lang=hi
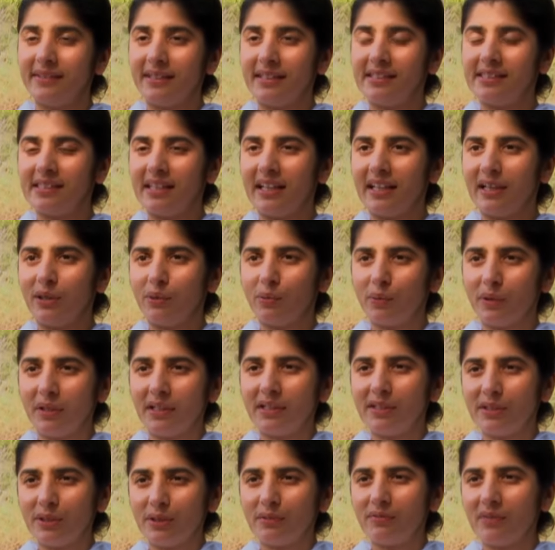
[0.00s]
इसीलिए
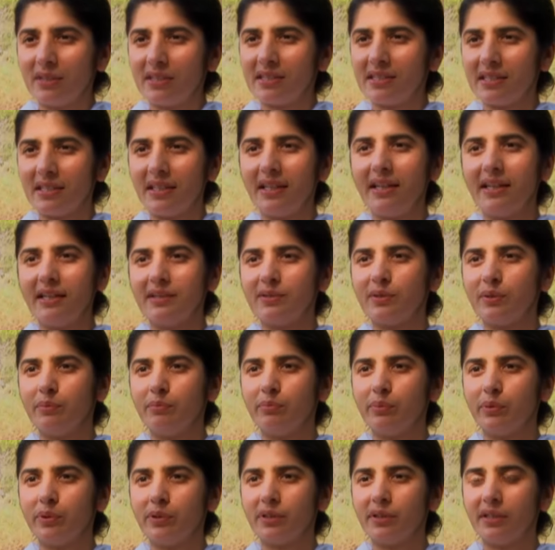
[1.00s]
क्वालिटी ऑफ द सीड इज
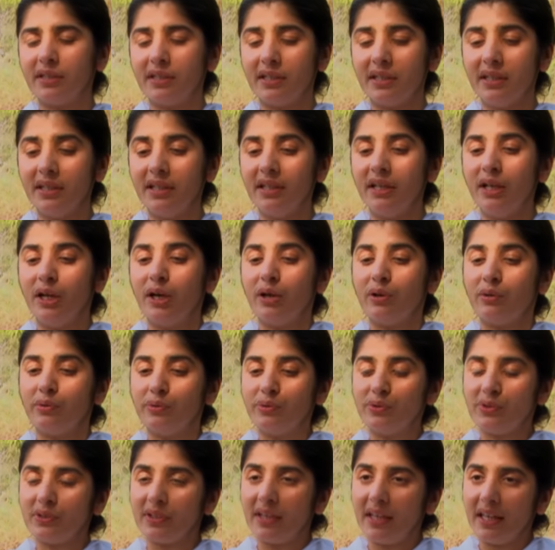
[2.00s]
इम्पोर्टेंट ना
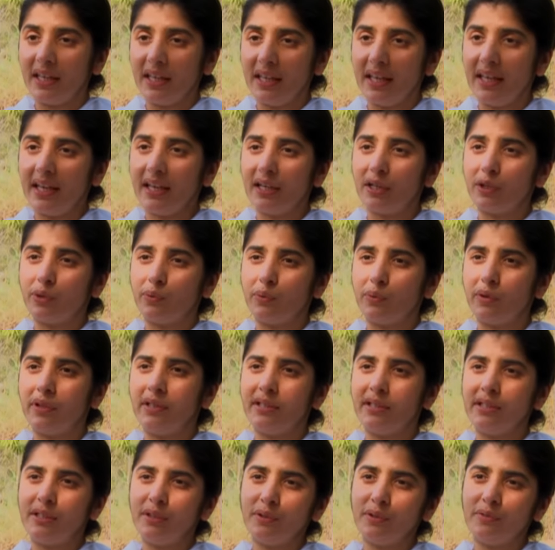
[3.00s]
उस एक
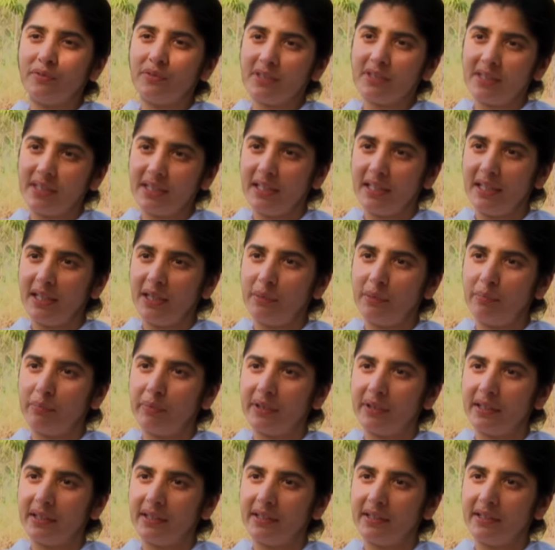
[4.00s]
क्वालिटी ऑफ सीड
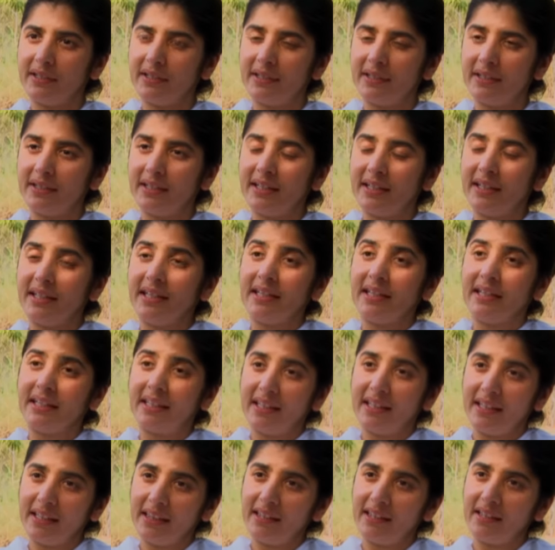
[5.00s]
पर
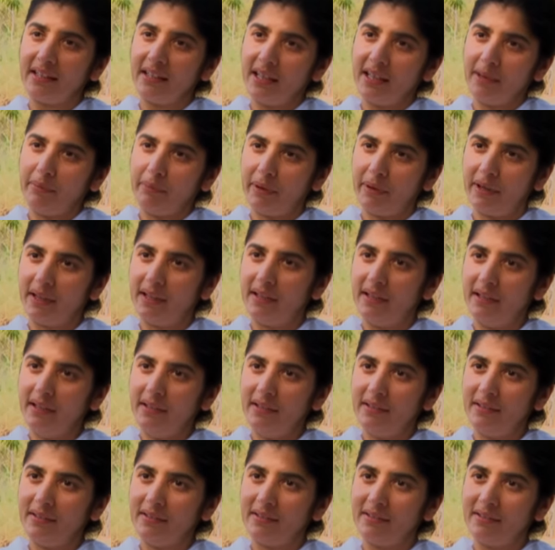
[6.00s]
कितने फल
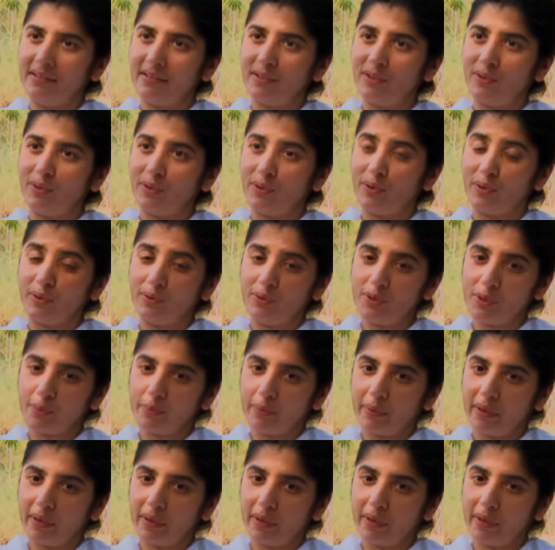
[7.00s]
और उस